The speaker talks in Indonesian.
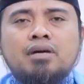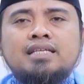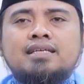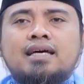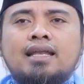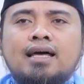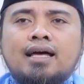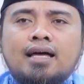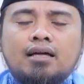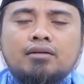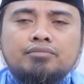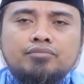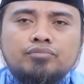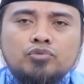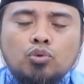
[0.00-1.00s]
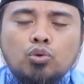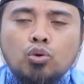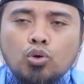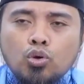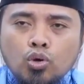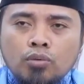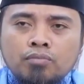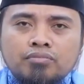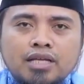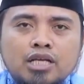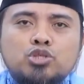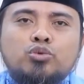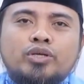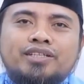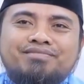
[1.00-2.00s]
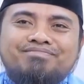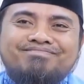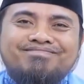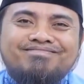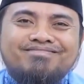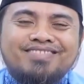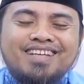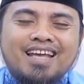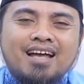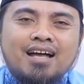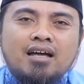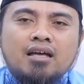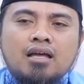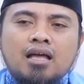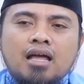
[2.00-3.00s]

Masalah hukum tajwid, ya.